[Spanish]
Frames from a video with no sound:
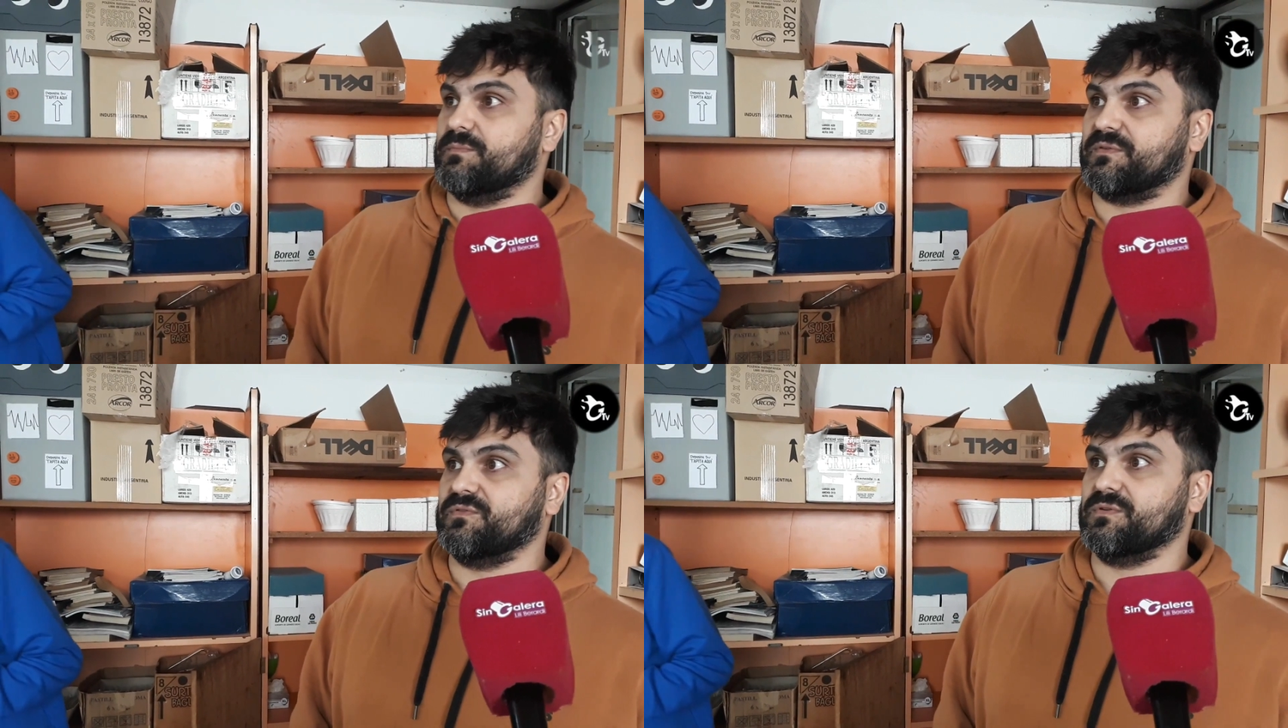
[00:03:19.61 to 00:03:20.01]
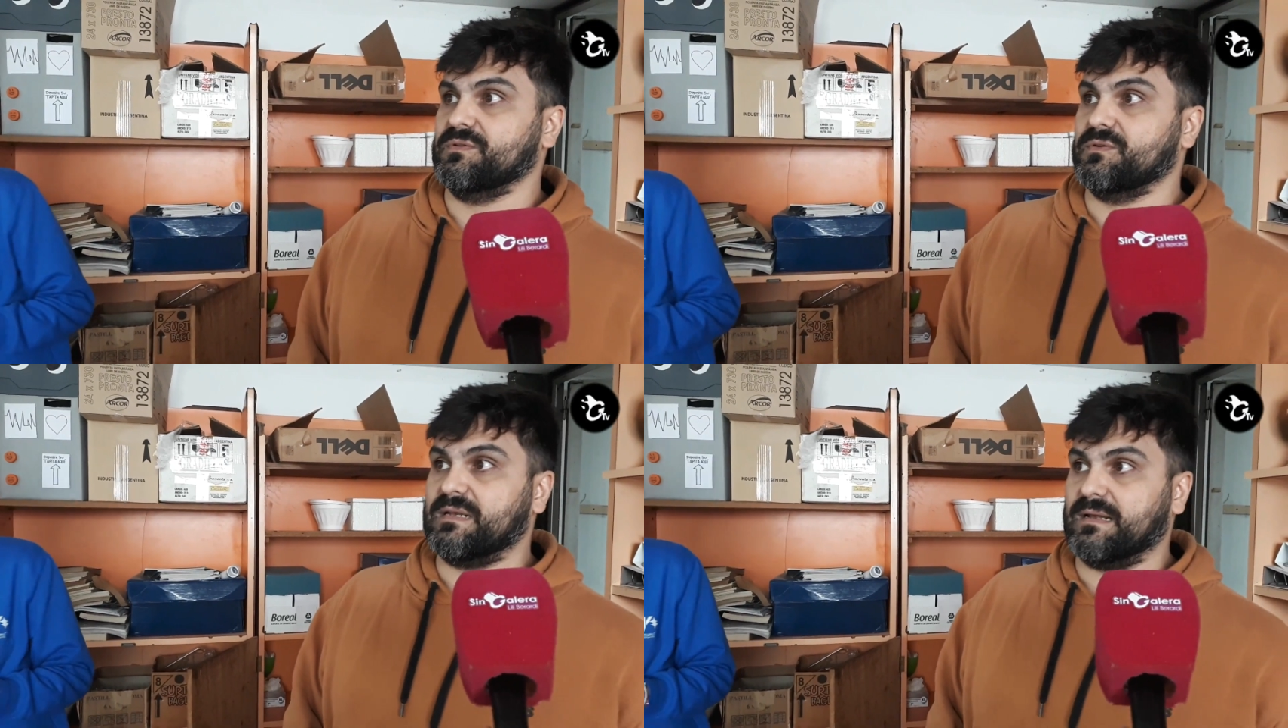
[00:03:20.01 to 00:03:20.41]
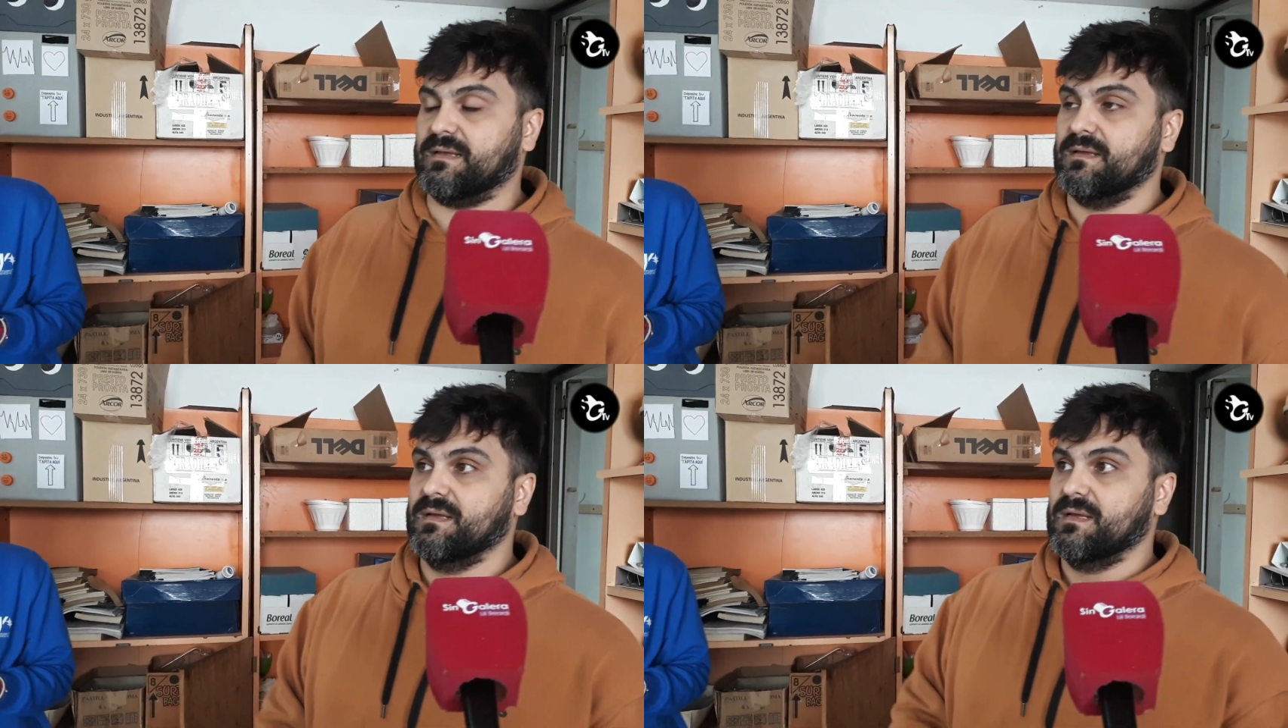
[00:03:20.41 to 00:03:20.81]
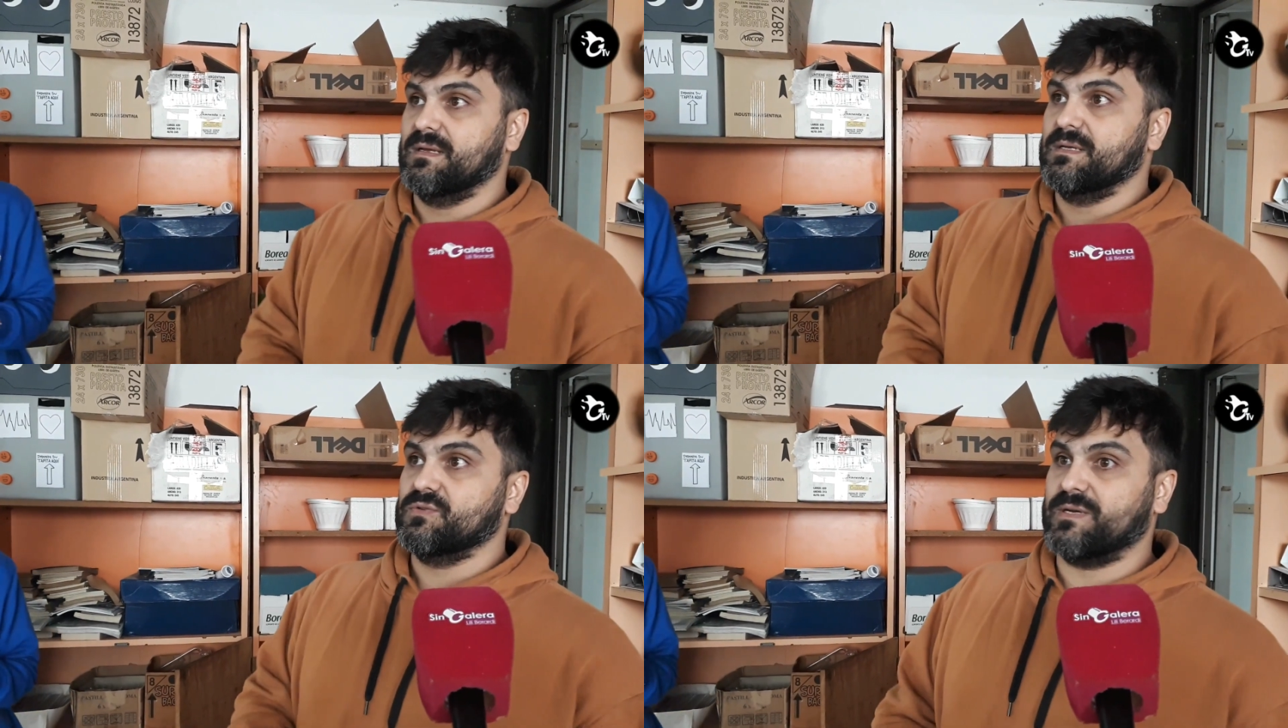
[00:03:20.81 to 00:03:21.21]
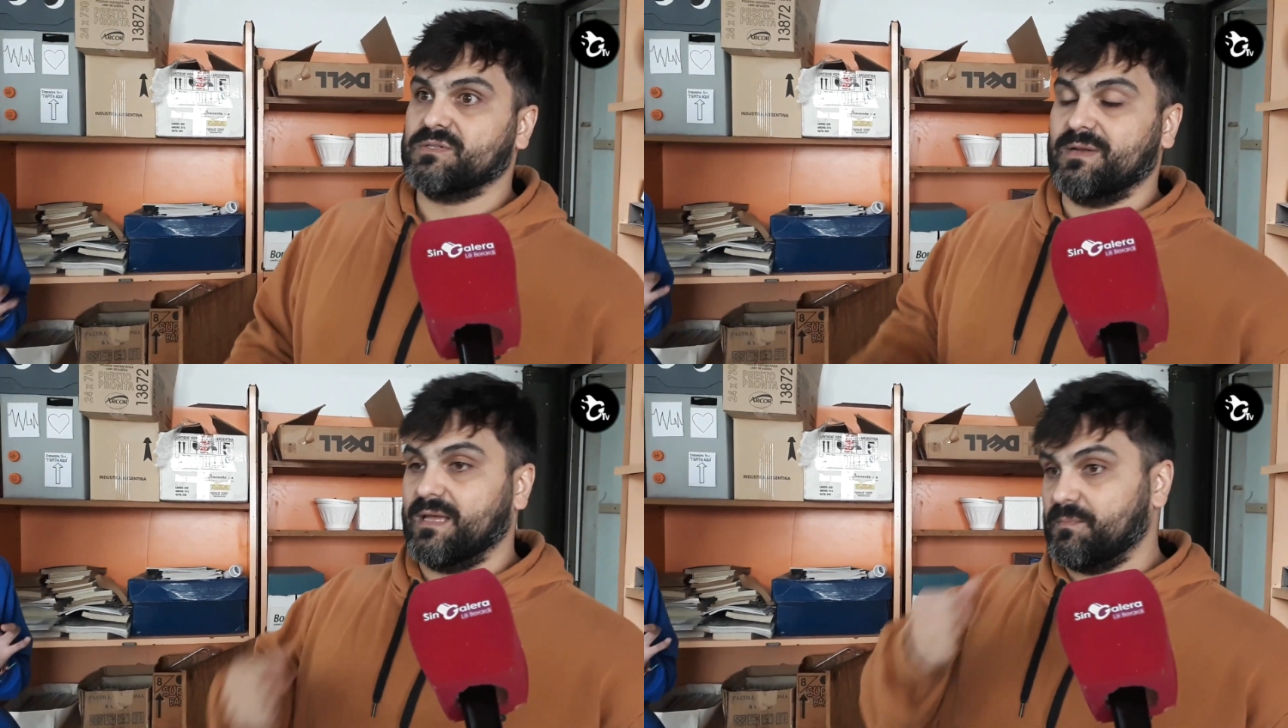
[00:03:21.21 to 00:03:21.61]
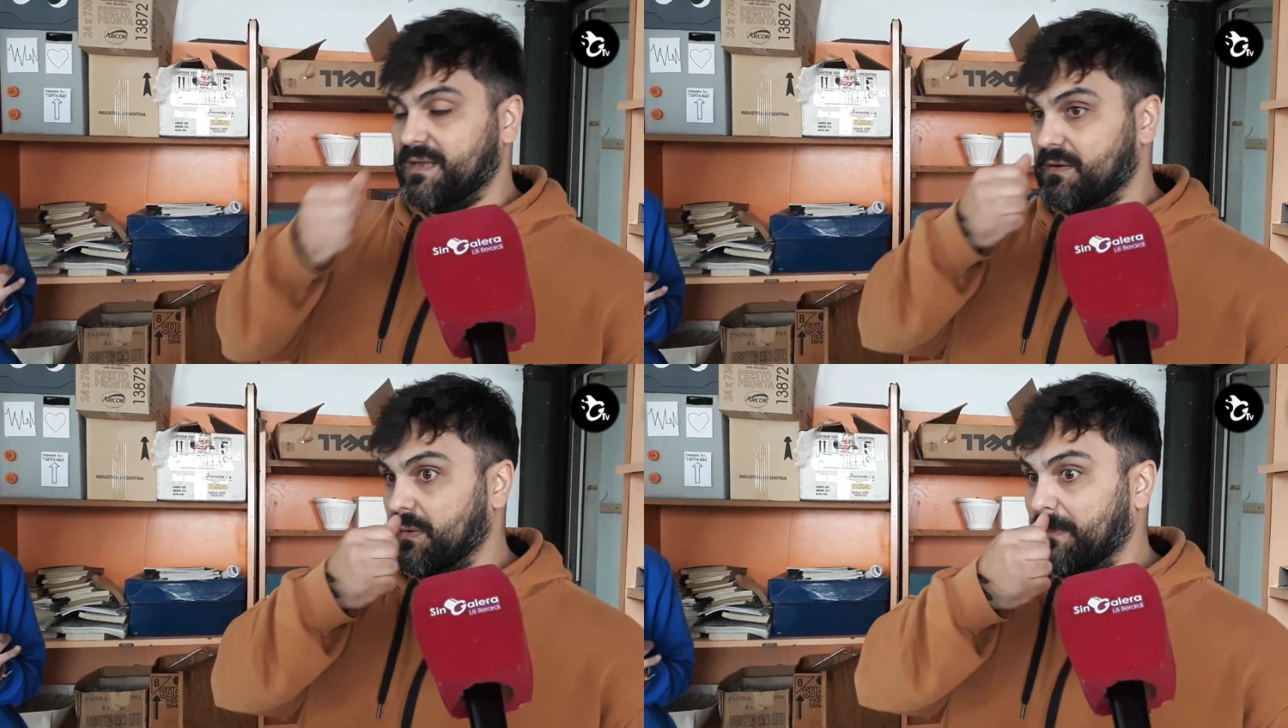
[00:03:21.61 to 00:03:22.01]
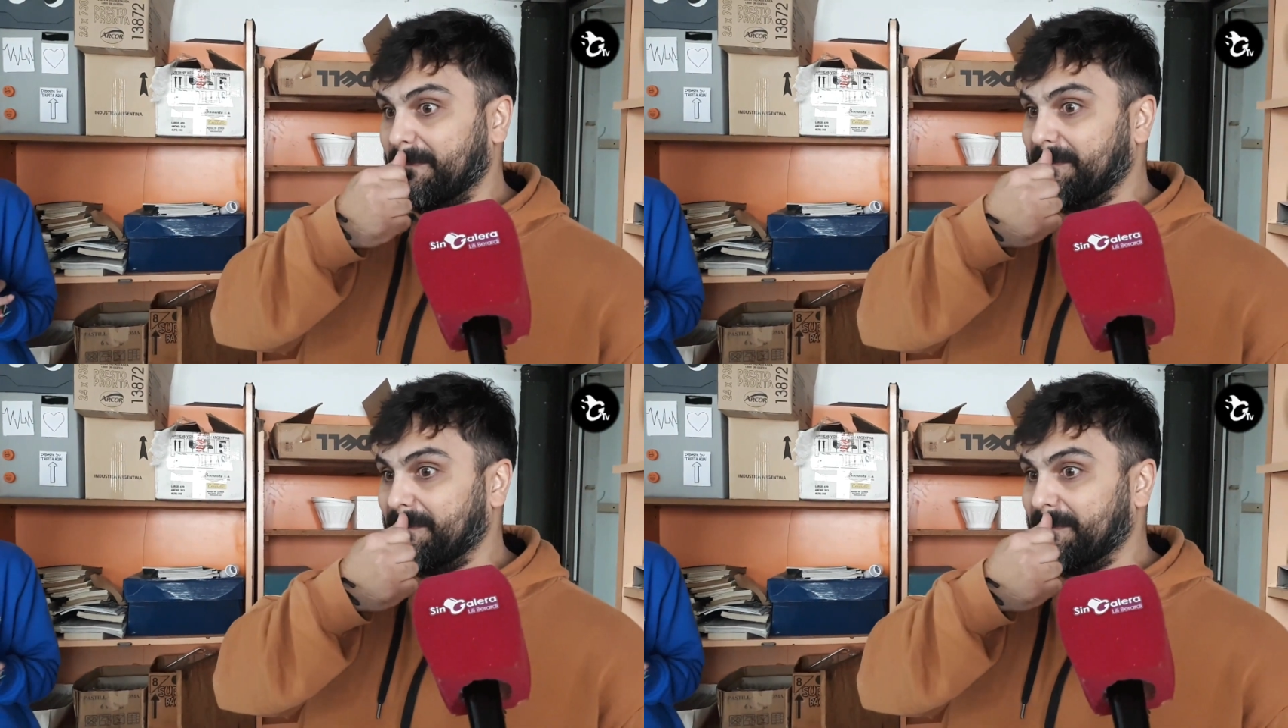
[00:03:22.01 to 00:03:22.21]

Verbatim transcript: procesos industriales, yo a eso les explico.